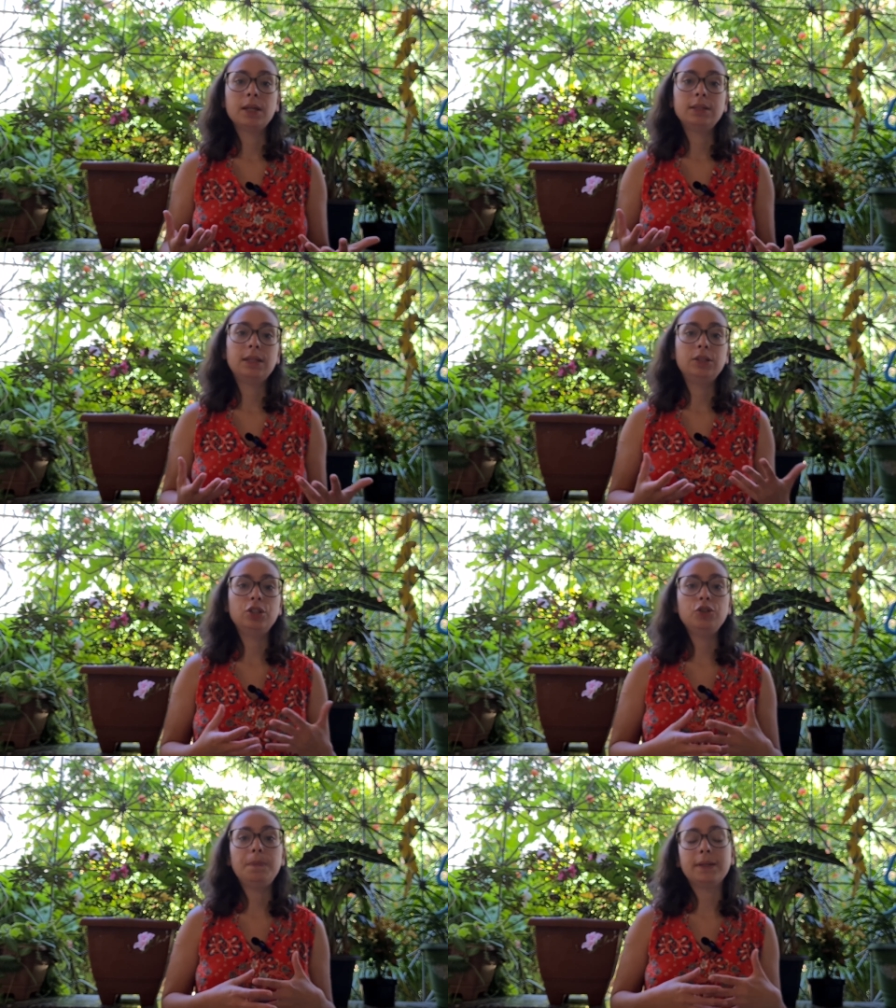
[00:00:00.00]
Se a
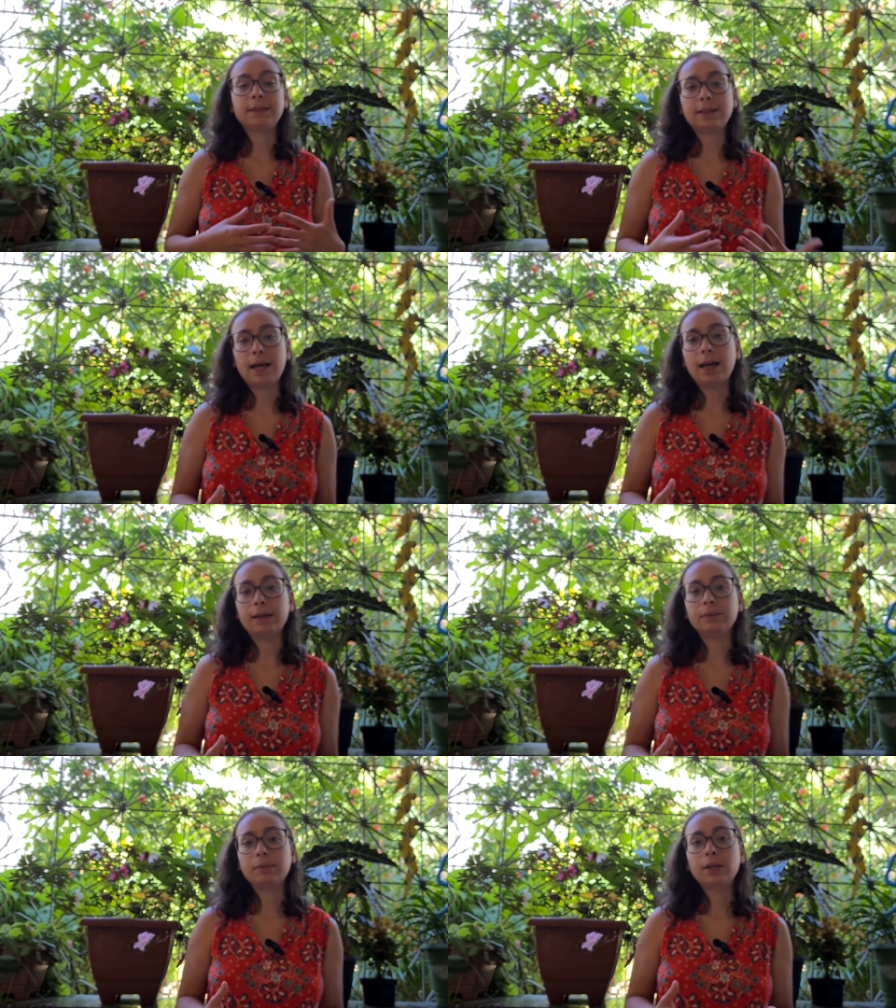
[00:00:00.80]
gente
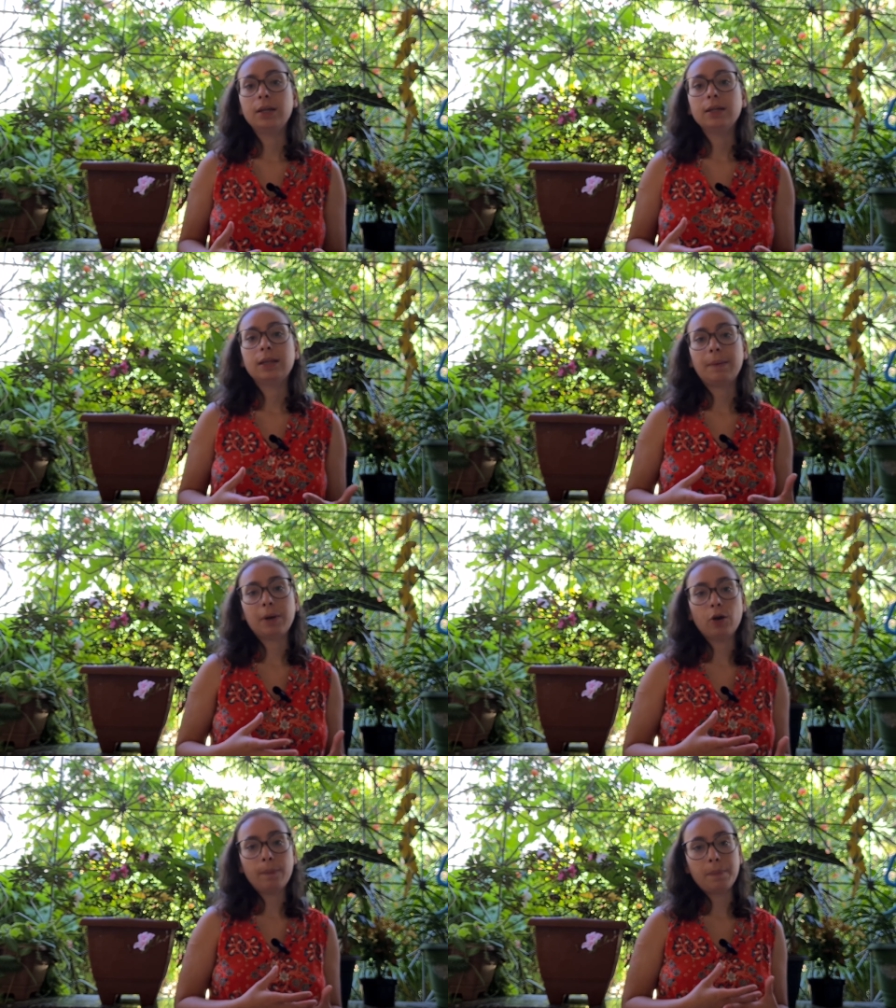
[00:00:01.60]
pensar que a
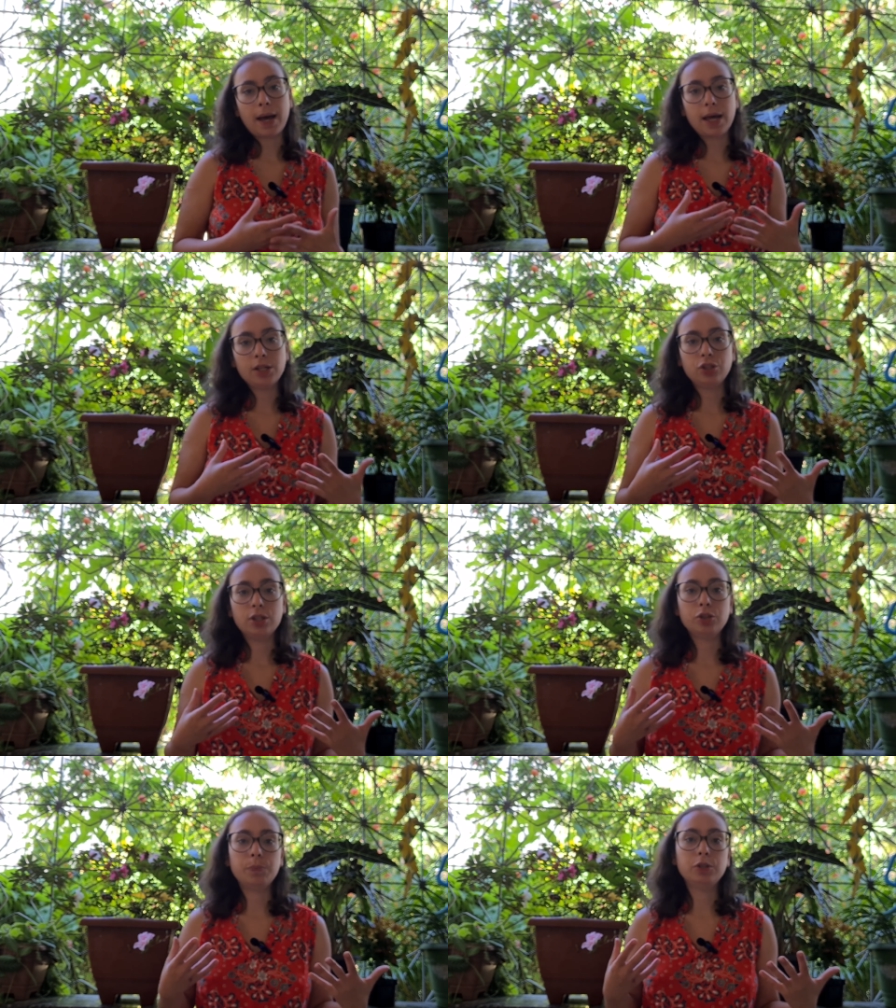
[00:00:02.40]
maior parte
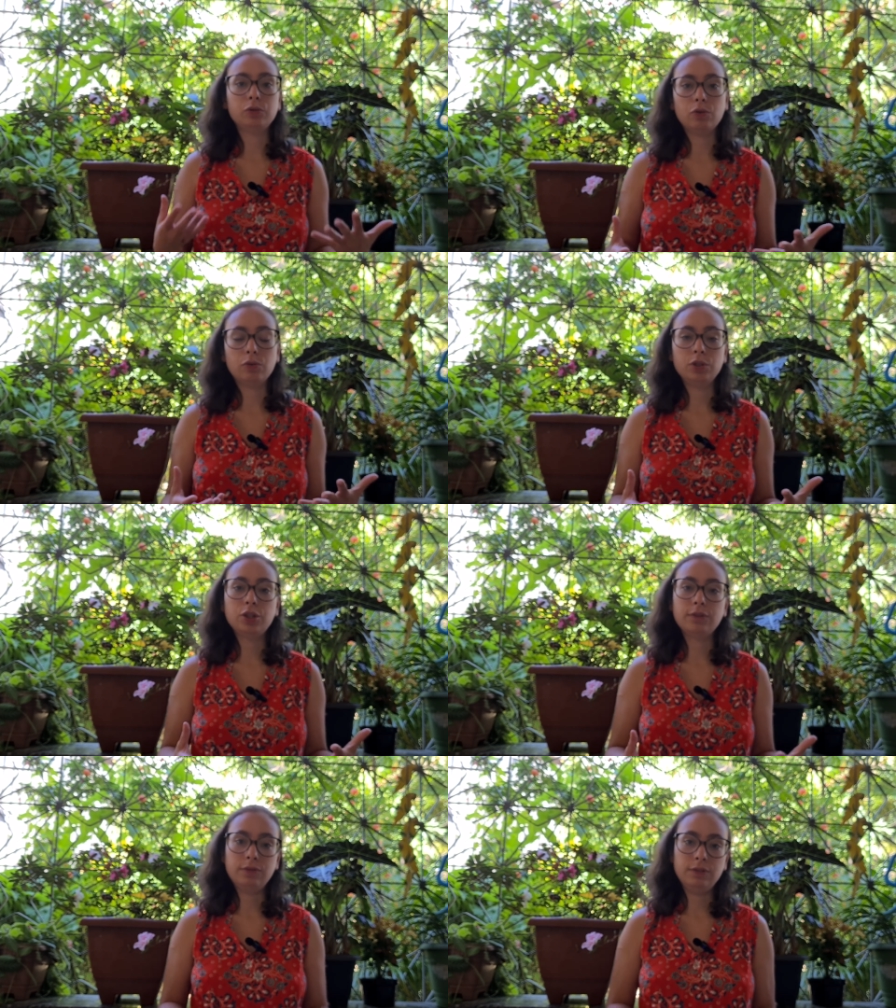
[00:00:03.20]
das pessoas
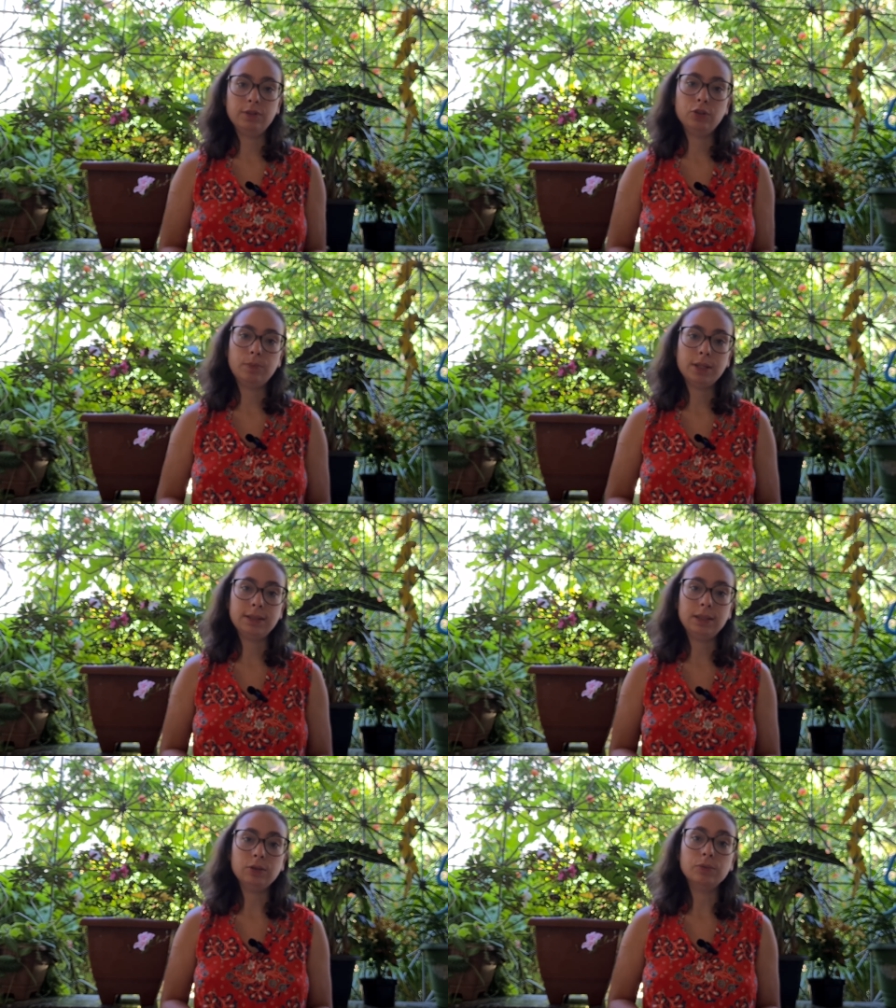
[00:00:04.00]
que vivem no
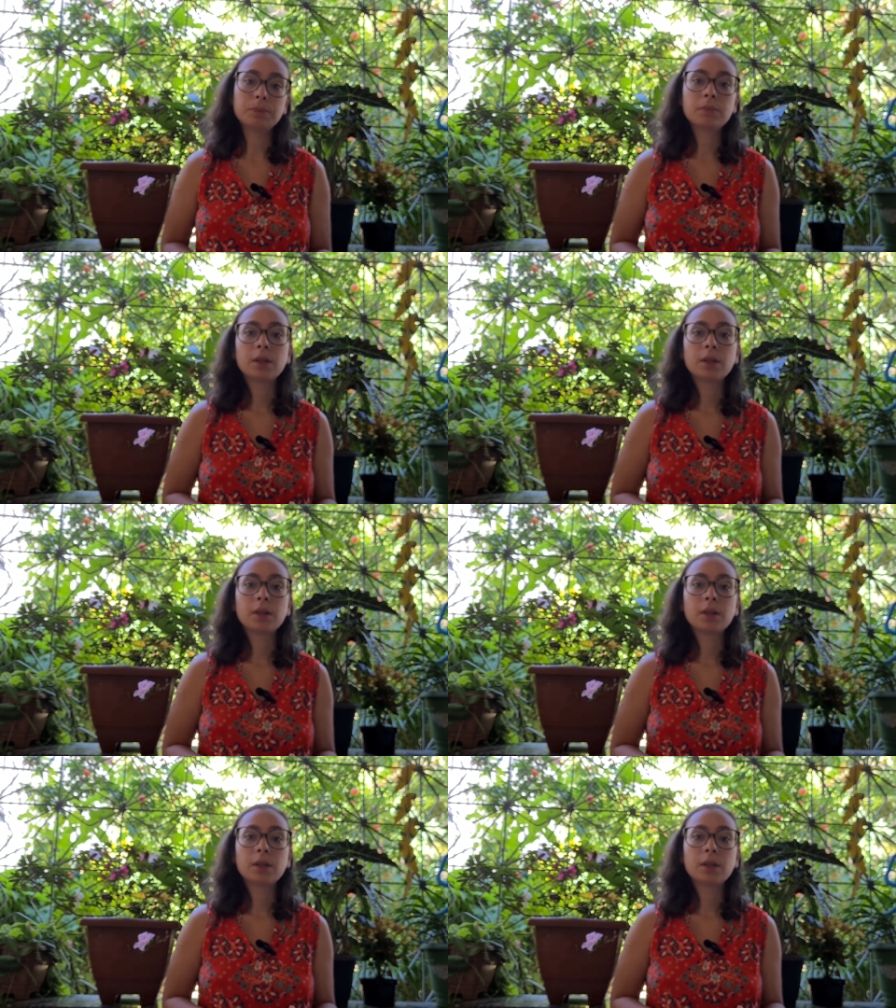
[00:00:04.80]
Brasil,